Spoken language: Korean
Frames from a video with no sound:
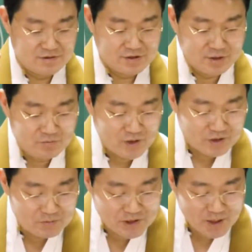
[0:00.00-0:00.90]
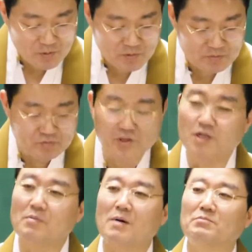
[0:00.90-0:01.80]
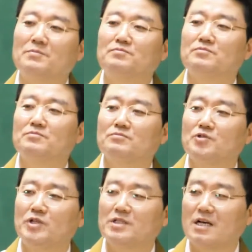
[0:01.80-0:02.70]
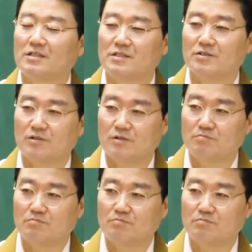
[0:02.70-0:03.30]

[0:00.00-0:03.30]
전부 다그 밑에 보면 불의 만법 이러자 그랬죠.